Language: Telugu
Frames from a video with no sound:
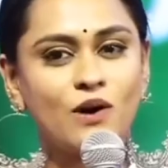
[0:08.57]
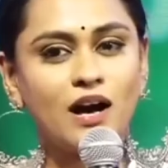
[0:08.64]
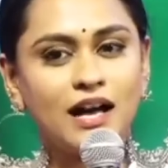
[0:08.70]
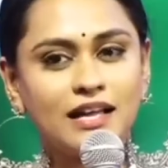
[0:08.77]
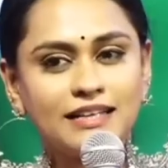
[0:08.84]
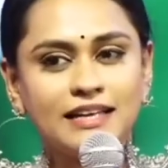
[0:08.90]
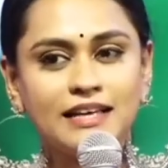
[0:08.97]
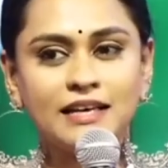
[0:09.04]

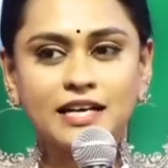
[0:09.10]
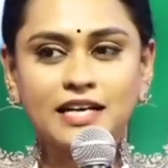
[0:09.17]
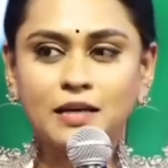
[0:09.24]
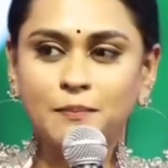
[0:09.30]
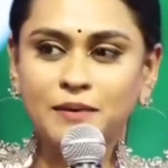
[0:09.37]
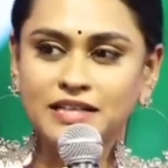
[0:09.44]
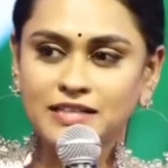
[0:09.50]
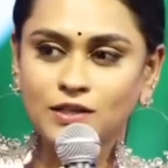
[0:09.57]
అది ఇక్కడ
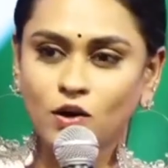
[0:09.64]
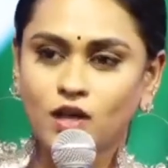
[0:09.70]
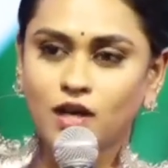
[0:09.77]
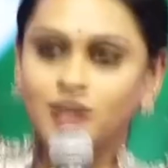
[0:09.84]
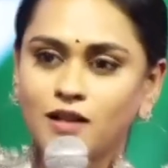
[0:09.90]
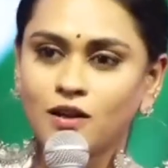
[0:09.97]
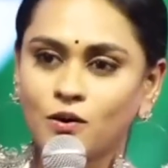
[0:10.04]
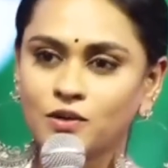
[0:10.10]
ప్రతి
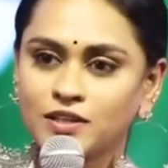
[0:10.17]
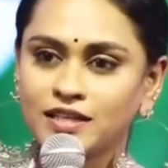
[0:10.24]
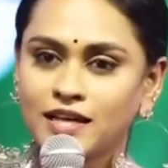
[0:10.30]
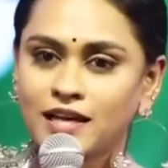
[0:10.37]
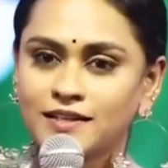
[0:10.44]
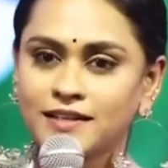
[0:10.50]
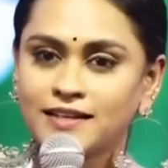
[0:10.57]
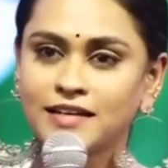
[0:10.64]
ఒక్కళ్ళలో ఉంది
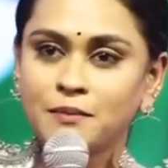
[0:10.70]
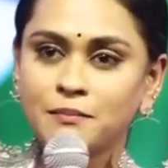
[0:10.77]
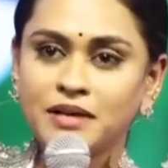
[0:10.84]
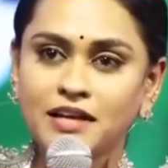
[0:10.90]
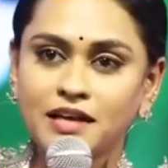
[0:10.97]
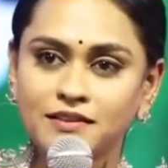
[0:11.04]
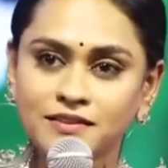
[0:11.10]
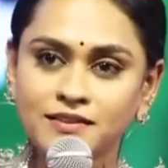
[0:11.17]
అందుకనే మీరు
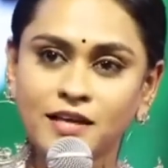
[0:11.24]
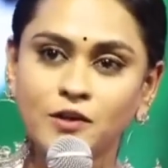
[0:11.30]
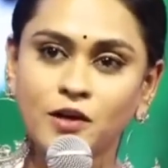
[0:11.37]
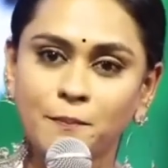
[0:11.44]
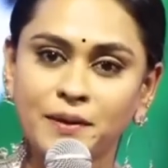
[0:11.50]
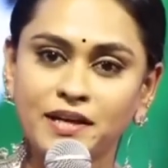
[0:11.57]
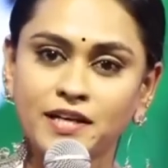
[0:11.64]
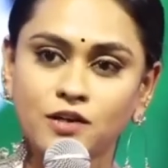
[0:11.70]
అందరూ
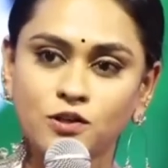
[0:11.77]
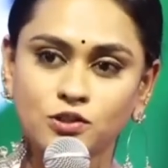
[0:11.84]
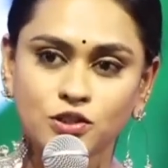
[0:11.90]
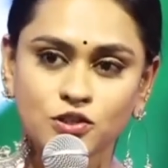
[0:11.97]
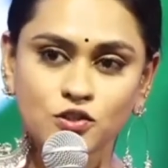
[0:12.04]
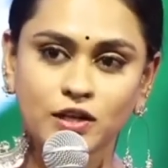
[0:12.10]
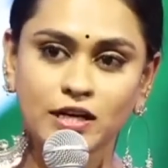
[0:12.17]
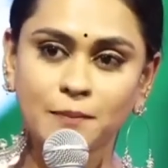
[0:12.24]
ఎప్పటికీ
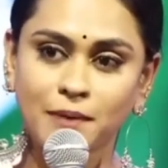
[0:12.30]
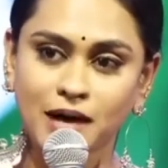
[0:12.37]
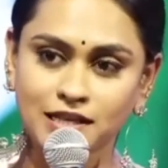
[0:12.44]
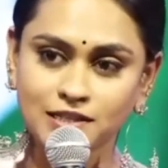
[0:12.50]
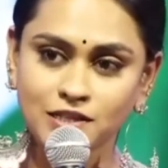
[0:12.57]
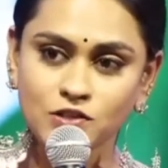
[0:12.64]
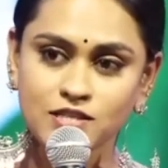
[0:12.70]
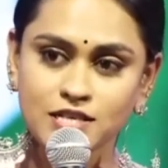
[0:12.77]
గుర్తుంచుకునే
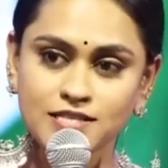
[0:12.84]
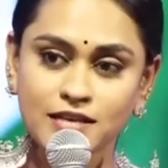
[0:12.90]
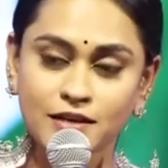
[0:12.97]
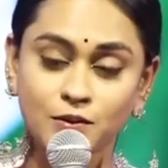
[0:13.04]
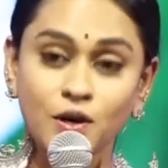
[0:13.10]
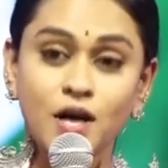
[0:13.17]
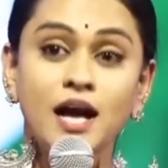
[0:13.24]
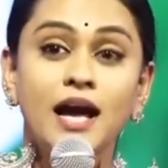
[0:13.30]
పాత్రలు చేశారు